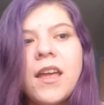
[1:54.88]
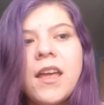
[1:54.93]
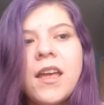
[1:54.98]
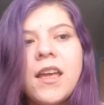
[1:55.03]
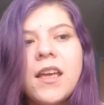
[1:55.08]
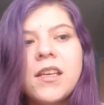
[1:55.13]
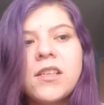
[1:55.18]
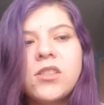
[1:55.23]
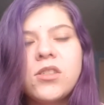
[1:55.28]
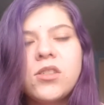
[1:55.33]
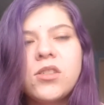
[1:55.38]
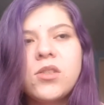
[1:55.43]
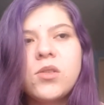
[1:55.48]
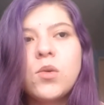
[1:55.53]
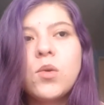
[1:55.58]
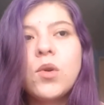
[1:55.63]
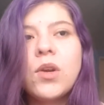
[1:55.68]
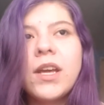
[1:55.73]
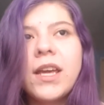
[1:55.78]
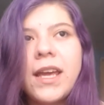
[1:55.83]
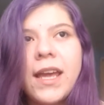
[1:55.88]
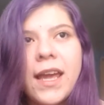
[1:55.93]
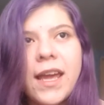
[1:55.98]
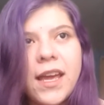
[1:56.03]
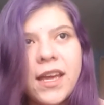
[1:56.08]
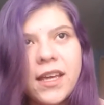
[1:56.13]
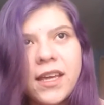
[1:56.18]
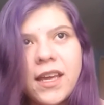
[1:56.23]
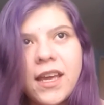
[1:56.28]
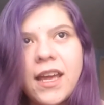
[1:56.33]
eh,
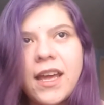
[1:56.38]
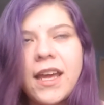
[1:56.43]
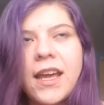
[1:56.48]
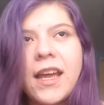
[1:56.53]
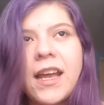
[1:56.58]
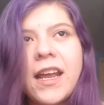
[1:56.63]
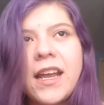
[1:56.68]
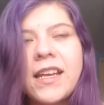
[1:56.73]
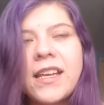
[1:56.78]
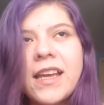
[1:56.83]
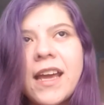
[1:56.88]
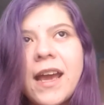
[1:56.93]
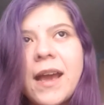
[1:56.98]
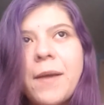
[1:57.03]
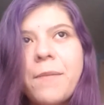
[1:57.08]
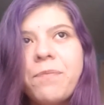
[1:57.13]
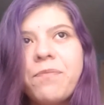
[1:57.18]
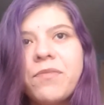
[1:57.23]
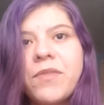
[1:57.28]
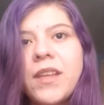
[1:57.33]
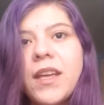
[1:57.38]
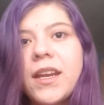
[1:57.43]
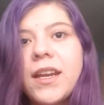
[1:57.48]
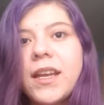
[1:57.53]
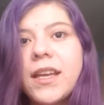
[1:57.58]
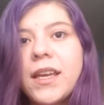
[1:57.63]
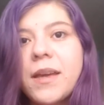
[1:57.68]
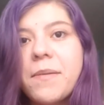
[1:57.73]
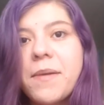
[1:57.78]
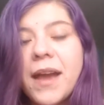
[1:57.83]
surge que ella
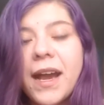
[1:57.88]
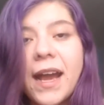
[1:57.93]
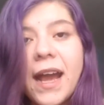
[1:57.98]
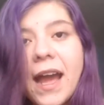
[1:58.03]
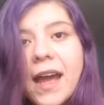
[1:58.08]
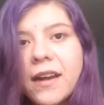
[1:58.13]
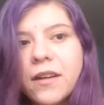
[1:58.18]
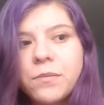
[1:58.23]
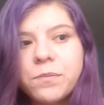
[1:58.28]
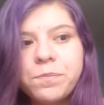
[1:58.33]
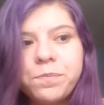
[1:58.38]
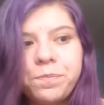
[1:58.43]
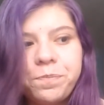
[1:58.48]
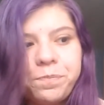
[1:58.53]
tiene que viajar